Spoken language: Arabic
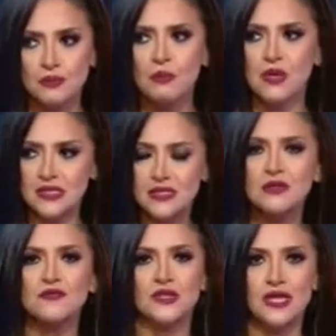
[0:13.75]

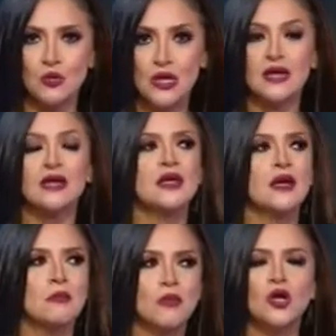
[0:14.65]
مصر في دولة
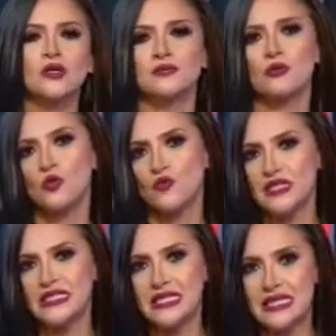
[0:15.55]
مرت بظروف
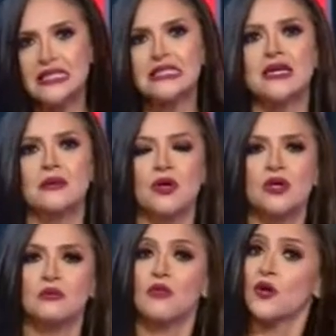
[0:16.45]
كتيرة جدا
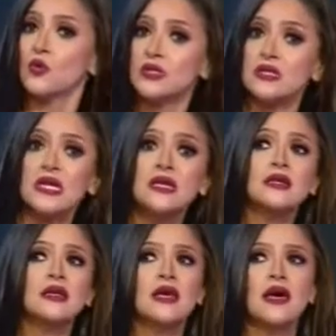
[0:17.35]
مرت بثورتين